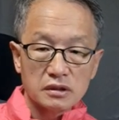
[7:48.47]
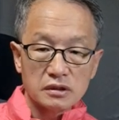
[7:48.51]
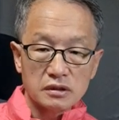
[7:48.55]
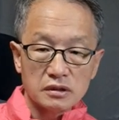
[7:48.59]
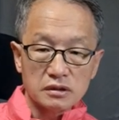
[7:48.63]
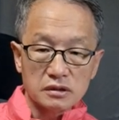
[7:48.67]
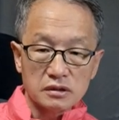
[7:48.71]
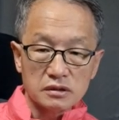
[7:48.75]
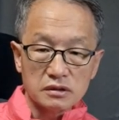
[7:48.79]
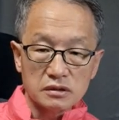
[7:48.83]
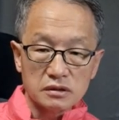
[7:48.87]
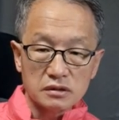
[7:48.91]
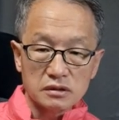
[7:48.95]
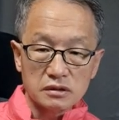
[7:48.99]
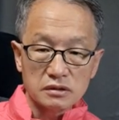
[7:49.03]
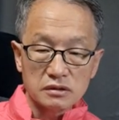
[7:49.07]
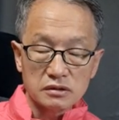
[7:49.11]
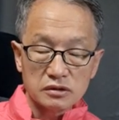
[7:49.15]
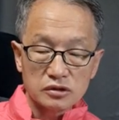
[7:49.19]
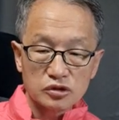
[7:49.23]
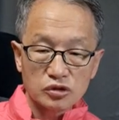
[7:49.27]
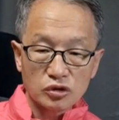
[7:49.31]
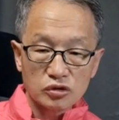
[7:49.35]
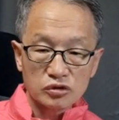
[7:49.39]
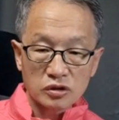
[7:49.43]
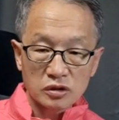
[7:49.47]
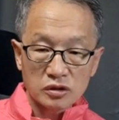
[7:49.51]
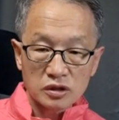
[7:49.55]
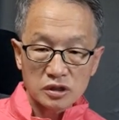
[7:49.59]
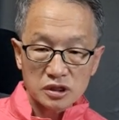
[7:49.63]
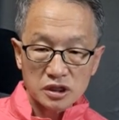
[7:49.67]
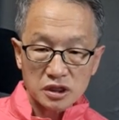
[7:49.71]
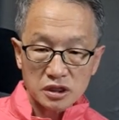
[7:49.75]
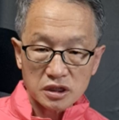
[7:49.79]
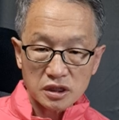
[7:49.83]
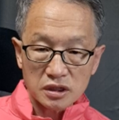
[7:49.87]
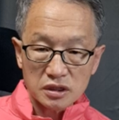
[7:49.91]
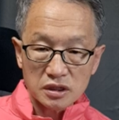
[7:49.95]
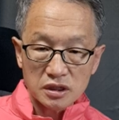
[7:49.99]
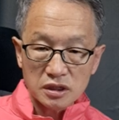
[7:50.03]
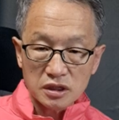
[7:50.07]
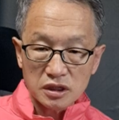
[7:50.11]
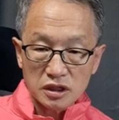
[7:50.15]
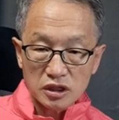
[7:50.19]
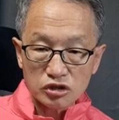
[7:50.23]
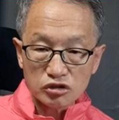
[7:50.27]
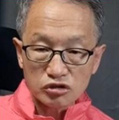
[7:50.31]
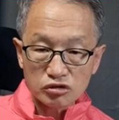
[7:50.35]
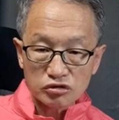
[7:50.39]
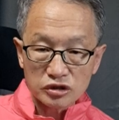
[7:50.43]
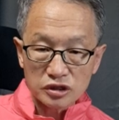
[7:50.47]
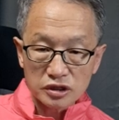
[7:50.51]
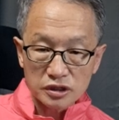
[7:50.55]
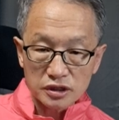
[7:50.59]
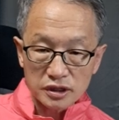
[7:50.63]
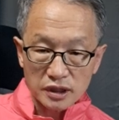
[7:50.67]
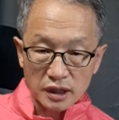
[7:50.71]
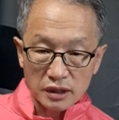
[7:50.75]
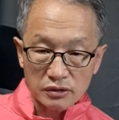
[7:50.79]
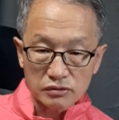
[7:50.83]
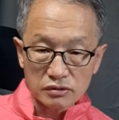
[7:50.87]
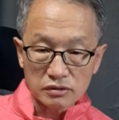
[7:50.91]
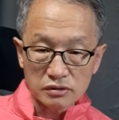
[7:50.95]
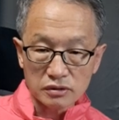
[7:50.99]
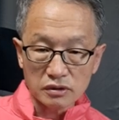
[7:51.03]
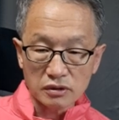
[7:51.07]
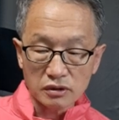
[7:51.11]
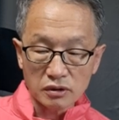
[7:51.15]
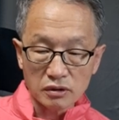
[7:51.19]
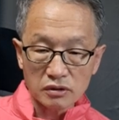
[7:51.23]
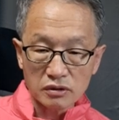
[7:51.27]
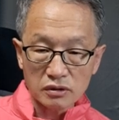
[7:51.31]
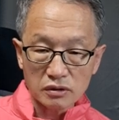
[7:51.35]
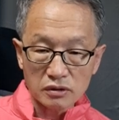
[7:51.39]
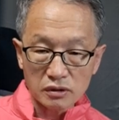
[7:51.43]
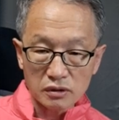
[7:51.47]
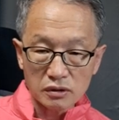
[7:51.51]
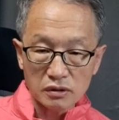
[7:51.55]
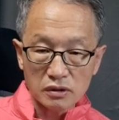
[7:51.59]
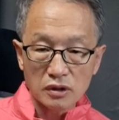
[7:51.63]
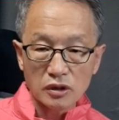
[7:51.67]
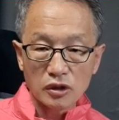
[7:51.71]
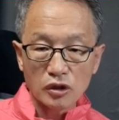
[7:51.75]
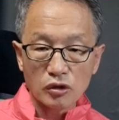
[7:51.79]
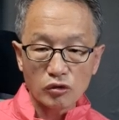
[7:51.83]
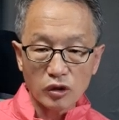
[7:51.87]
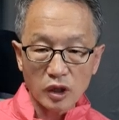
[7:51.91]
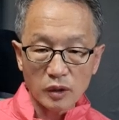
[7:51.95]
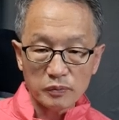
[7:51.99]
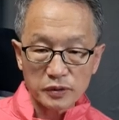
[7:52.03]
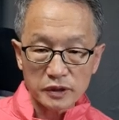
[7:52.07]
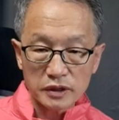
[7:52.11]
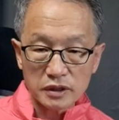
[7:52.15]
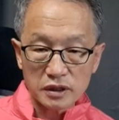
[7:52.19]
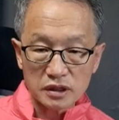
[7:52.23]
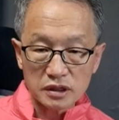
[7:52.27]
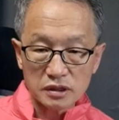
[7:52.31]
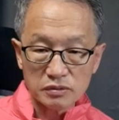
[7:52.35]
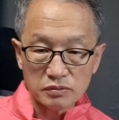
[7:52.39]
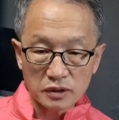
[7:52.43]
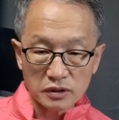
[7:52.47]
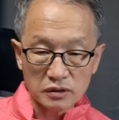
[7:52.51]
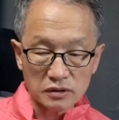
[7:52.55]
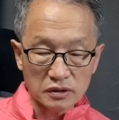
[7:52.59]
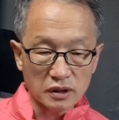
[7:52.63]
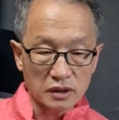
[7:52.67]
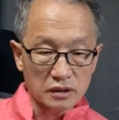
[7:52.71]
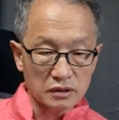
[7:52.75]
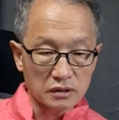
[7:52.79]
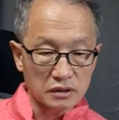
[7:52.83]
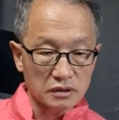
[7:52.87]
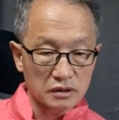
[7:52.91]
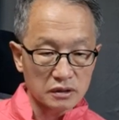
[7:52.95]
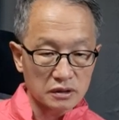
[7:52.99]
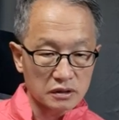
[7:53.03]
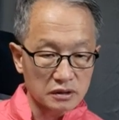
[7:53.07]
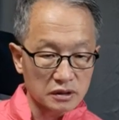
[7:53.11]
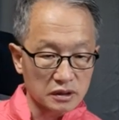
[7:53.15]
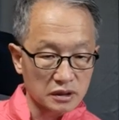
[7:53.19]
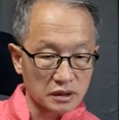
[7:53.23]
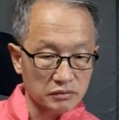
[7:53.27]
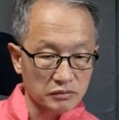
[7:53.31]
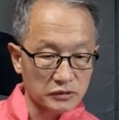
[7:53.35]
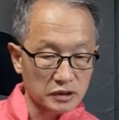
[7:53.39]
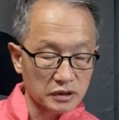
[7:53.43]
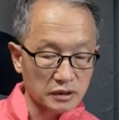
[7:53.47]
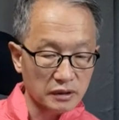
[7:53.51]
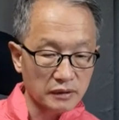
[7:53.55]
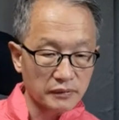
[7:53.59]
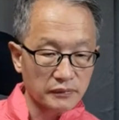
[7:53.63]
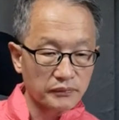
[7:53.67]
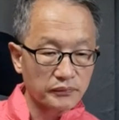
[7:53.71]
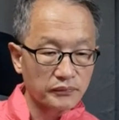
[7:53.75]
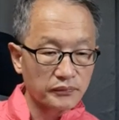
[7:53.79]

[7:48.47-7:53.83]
어, 조선을 지킨 이순신 장군 그런 거를 화폐에다 집어넣었다 이런 얘기입니다.